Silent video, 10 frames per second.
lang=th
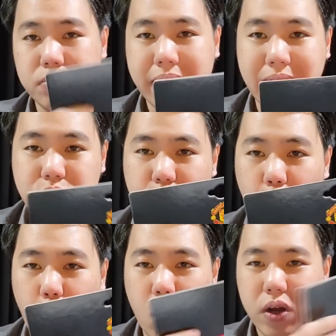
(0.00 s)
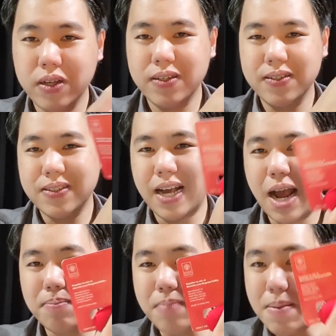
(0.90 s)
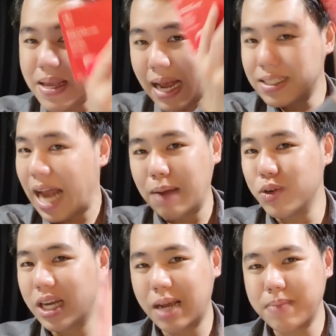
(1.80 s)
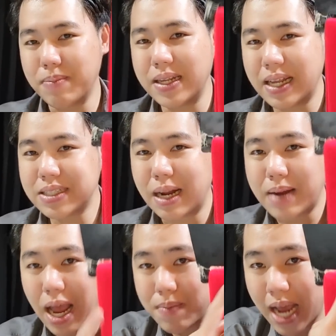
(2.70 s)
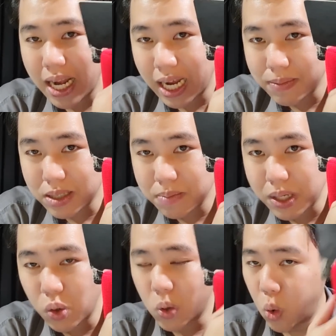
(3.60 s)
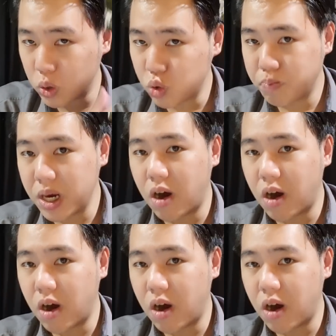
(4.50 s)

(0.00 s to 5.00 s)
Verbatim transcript: เมกะสโตร์นะครับไม่มีหน้าสนามด้วยนะครับแบบนี้หน้าสนามขายไม่ได้นะครับถ้าจะมีโลโก้ Super